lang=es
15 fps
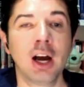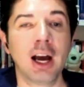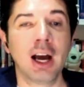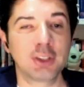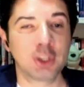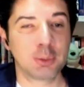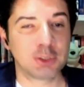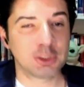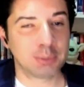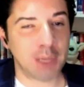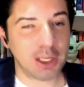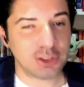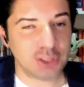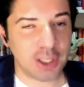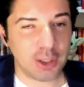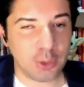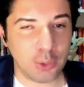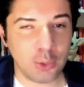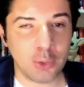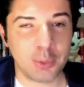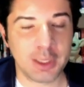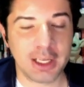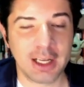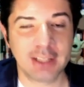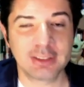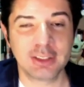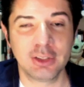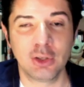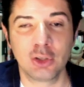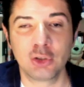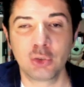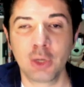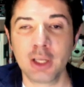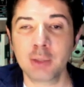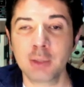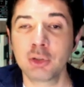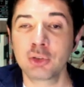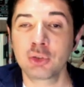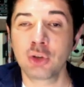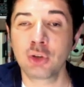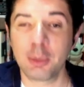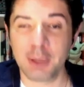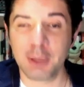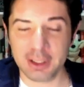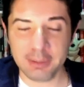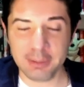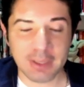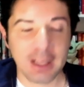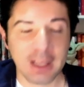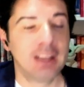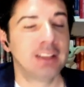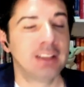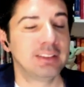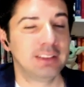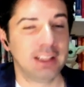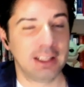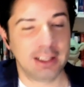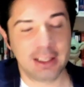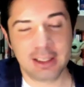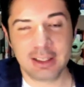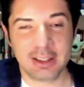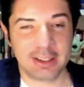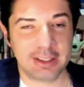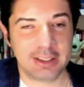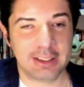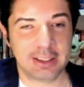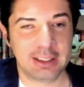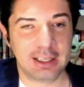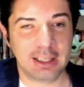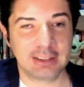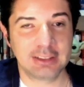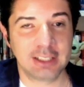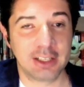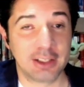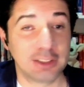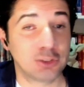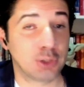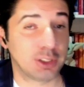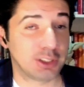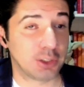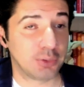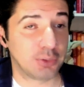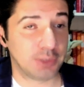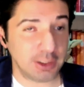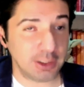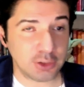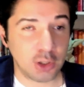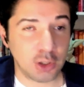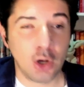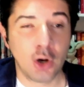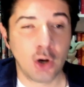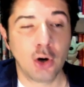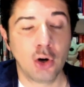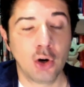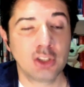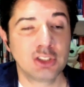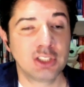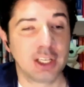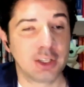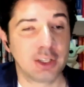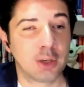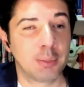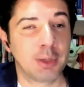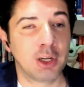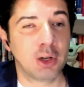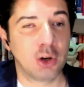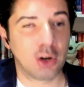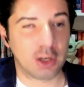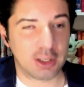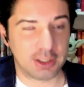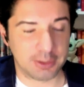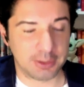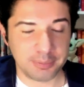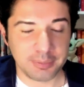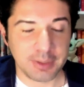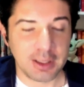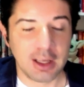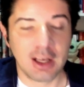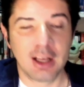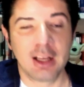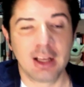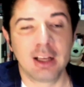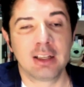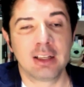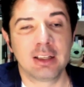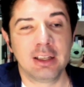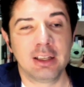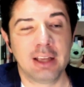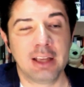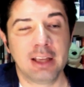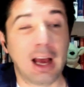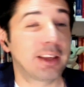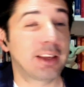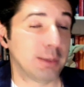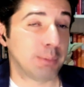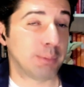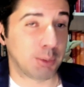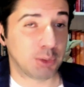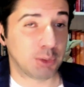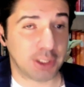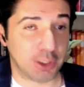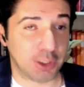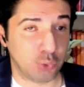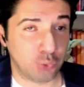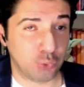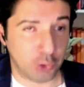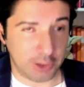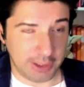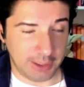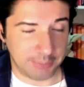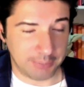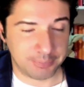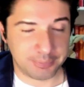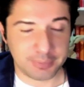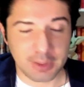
Atom Smasher hubiera sido Drake Montgomery de eh, la serie Stranger Things o Jacob Elordi, eh, a quien vemos en Euphoria.